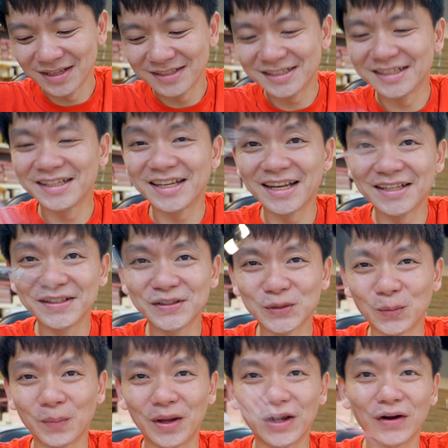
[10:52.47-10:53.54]
今天
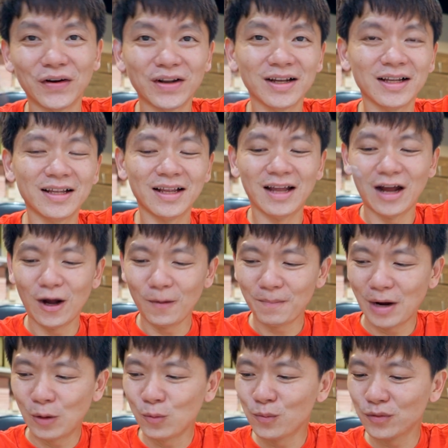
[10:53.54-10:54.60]
就没有了。好，
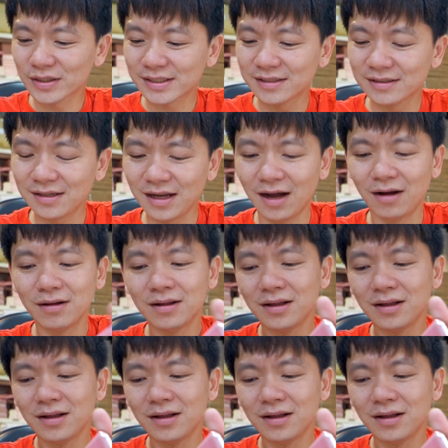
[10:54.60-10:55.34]
保护膜撕掉，